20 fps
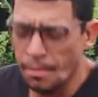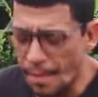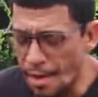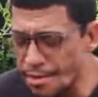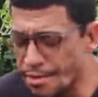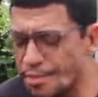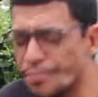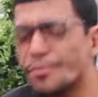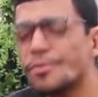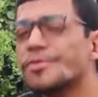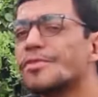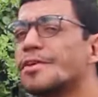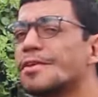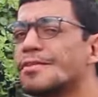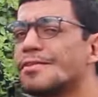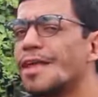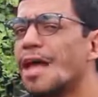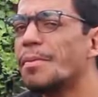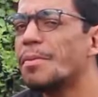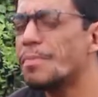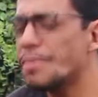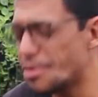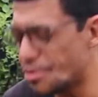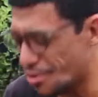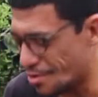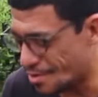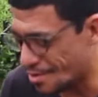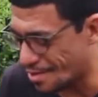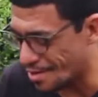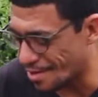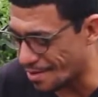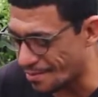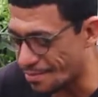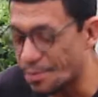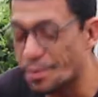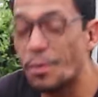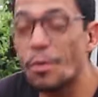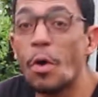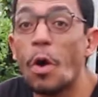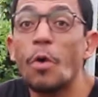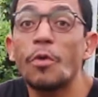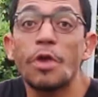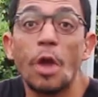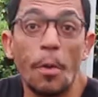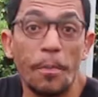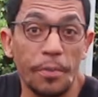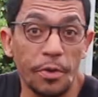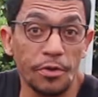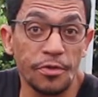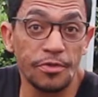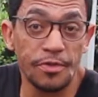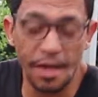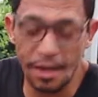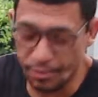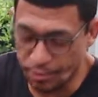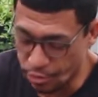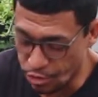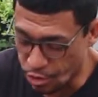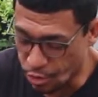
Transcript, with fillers: Mas e você sabe me dizer qual que é o processo